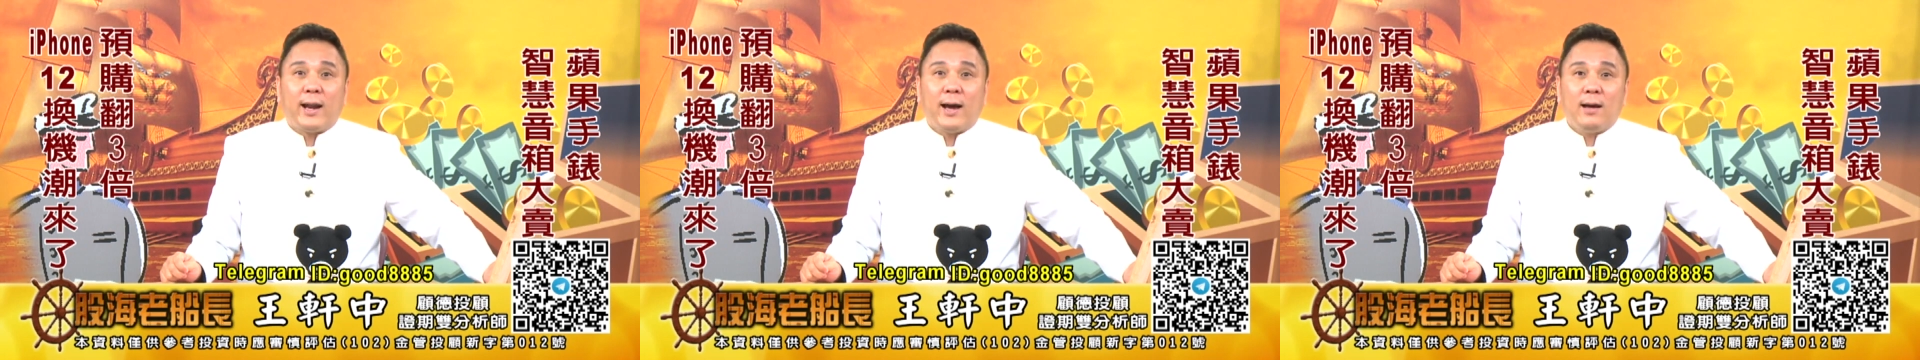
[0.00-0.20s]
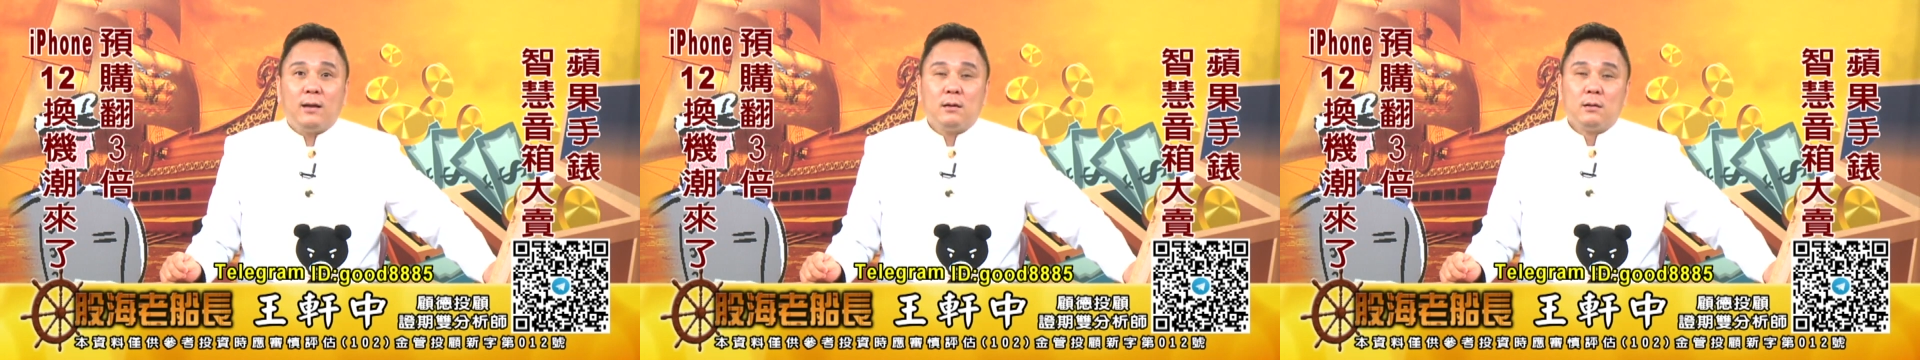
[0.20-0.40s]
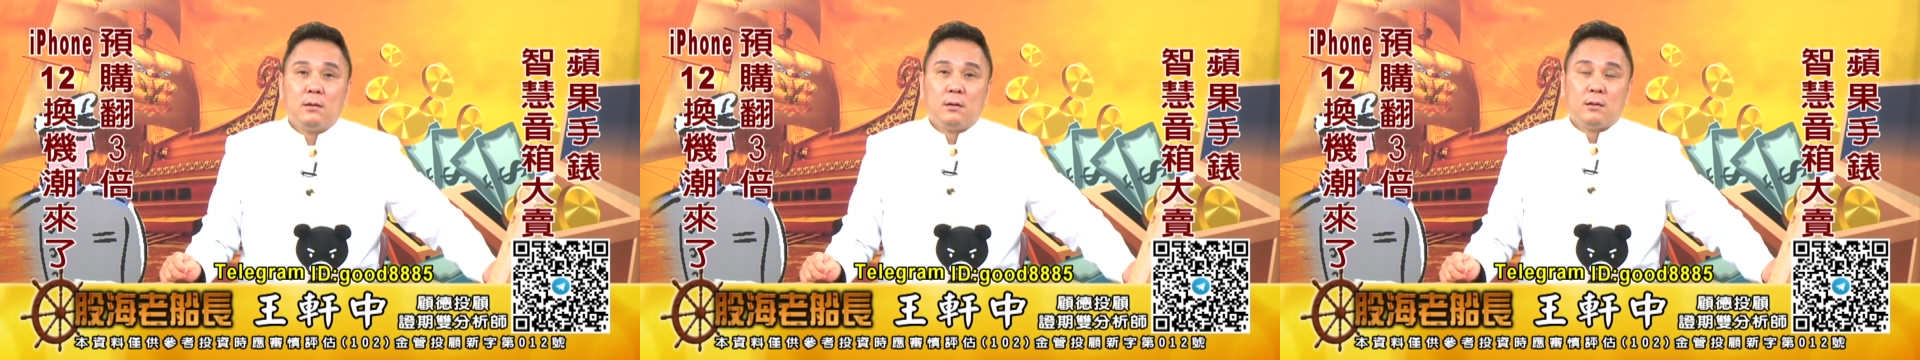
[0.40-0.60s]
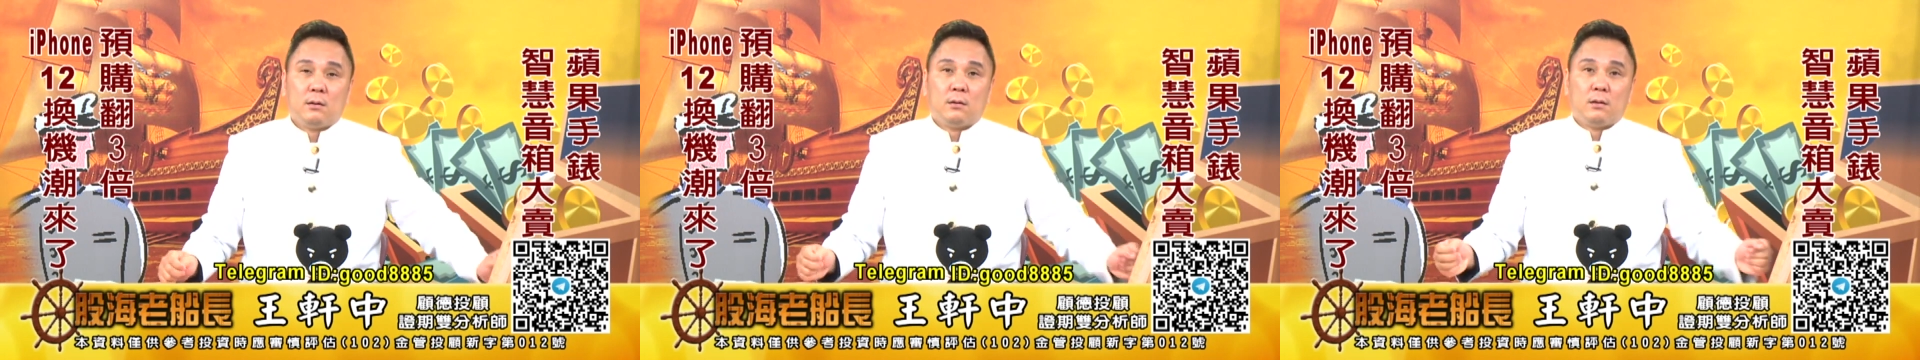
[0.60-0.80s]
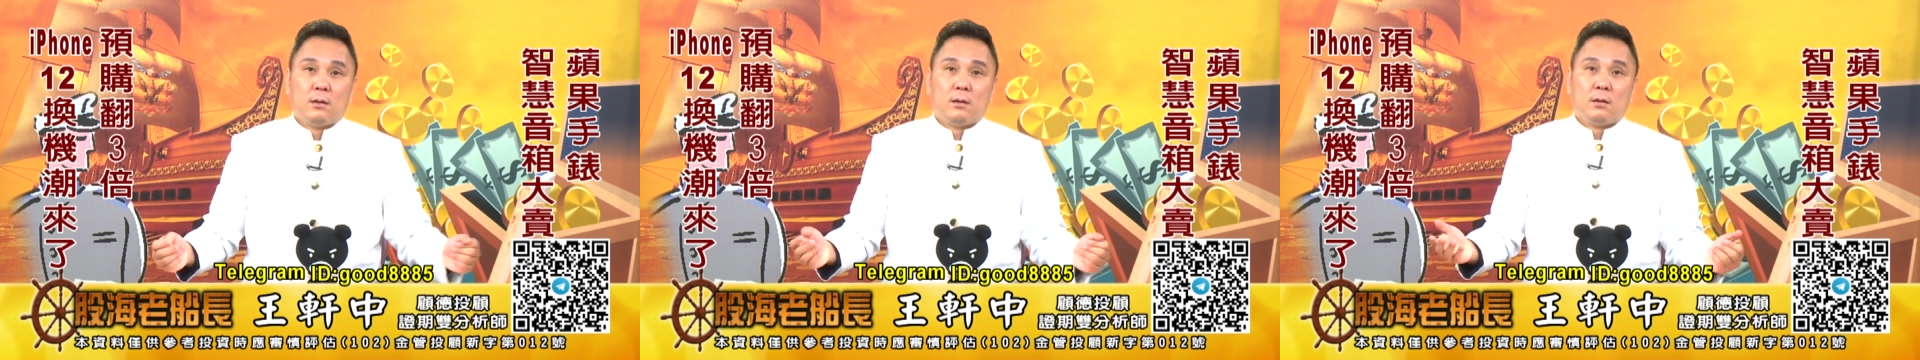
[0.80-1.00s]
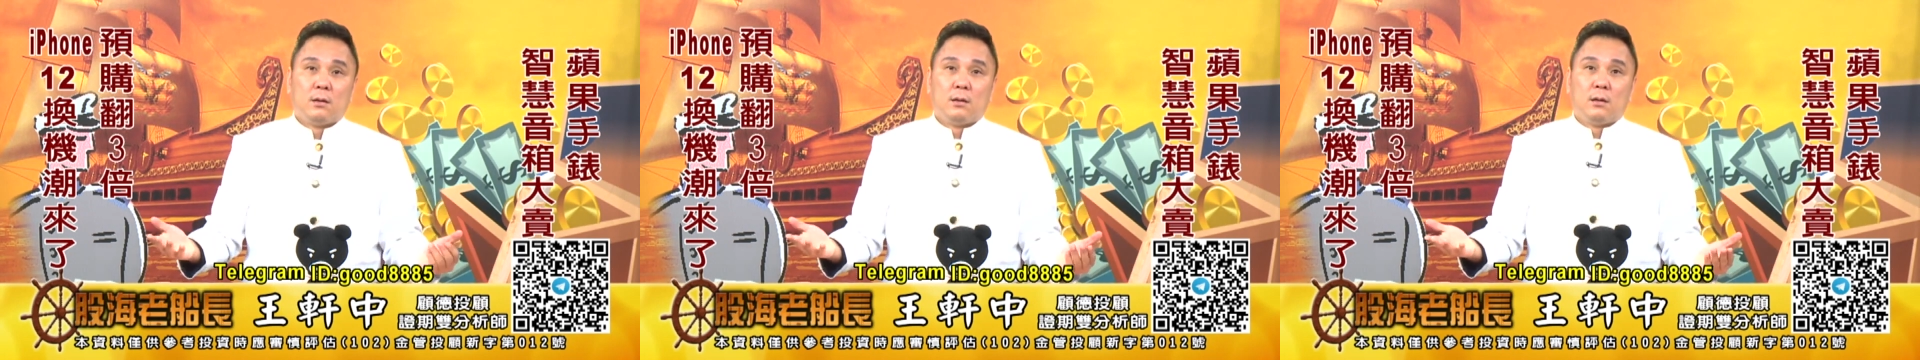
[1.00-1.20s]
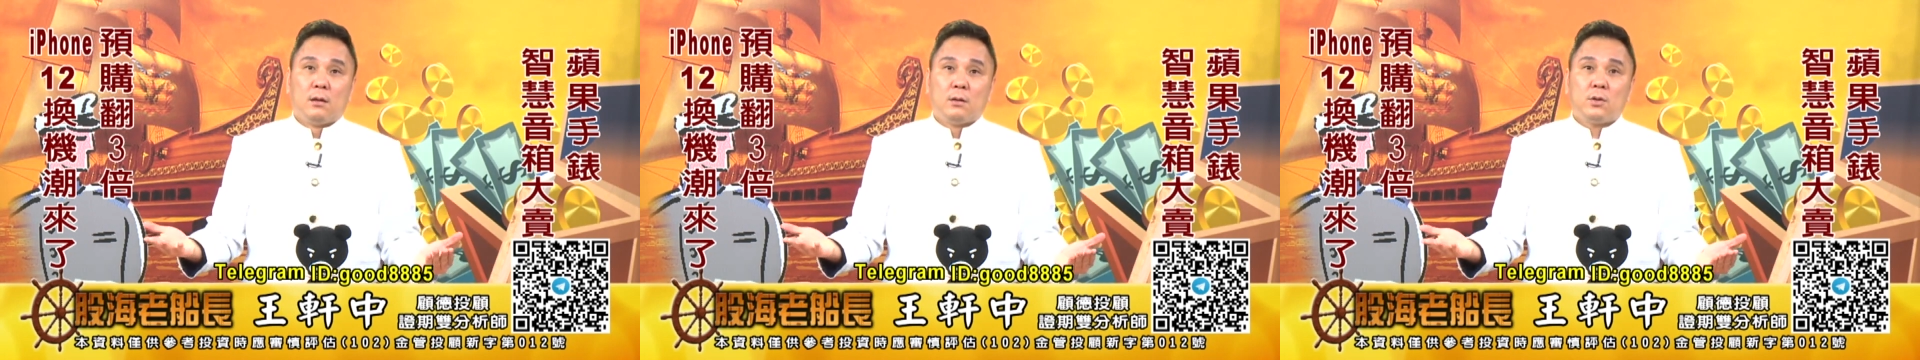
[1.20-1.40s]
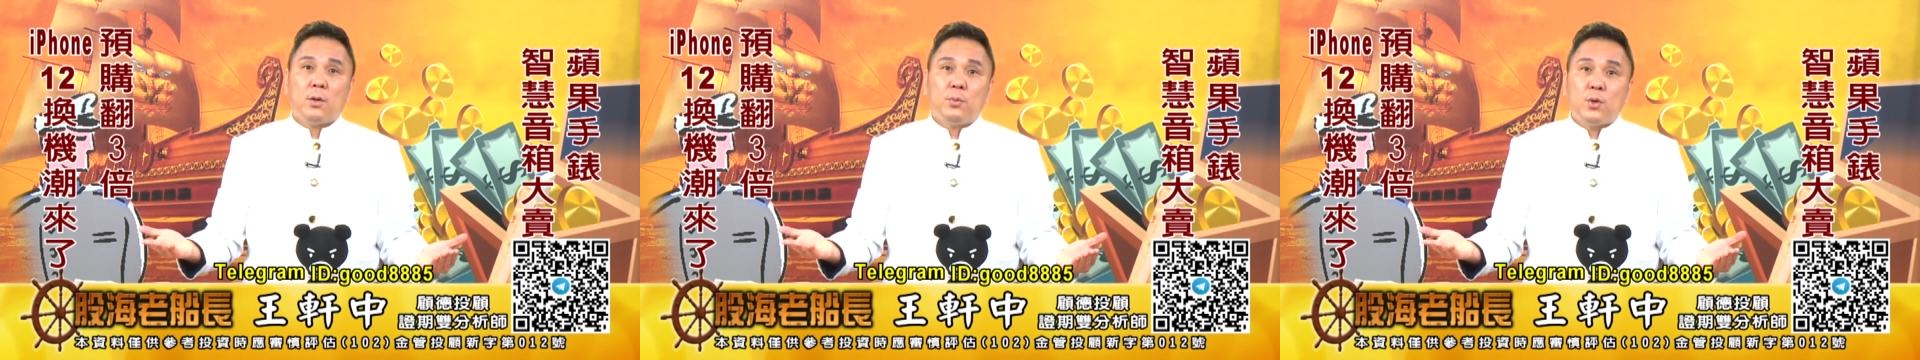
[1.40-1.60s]
啦，
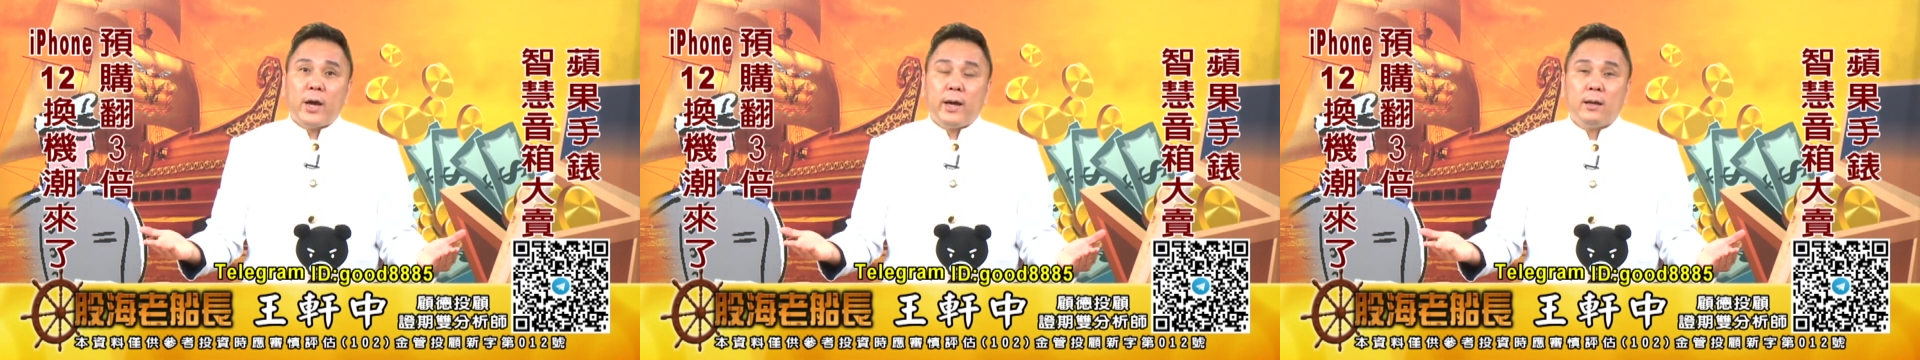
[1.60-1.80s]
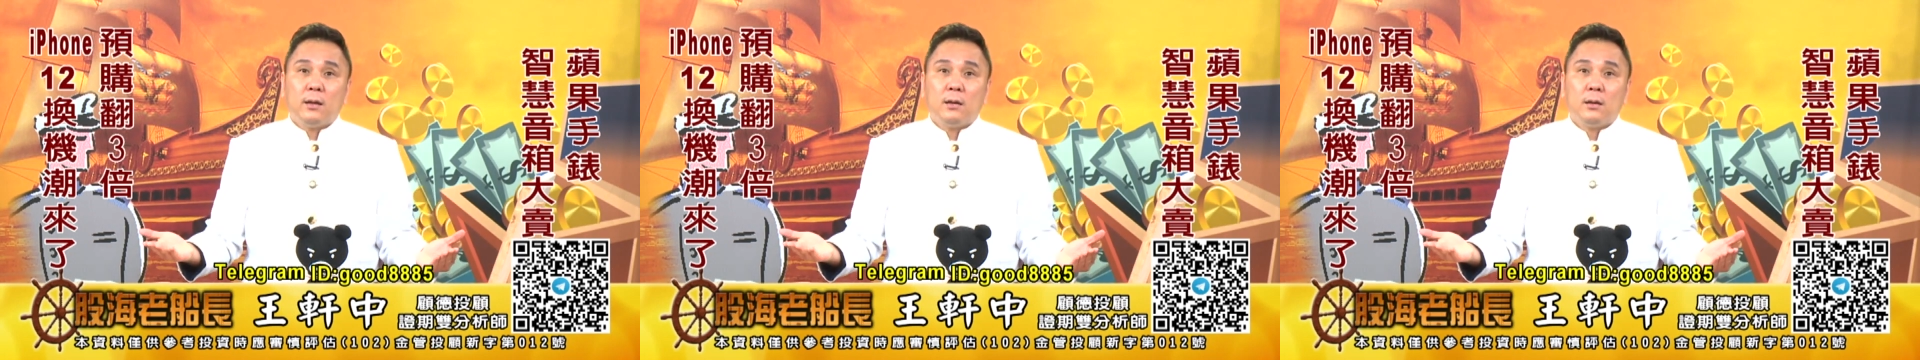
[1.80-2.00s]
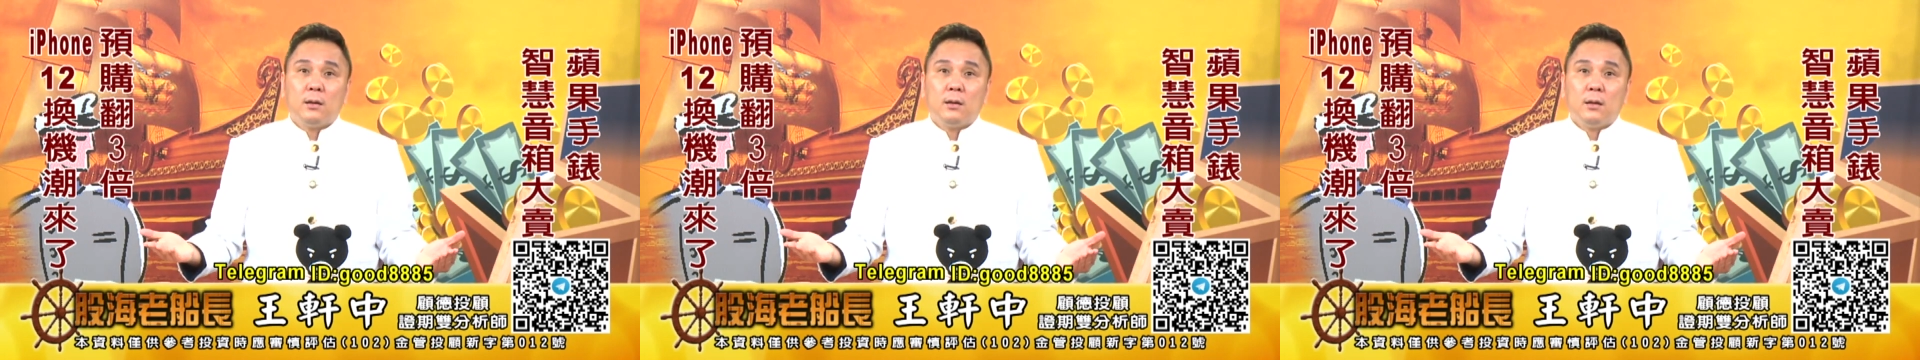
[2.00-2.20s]
对不对？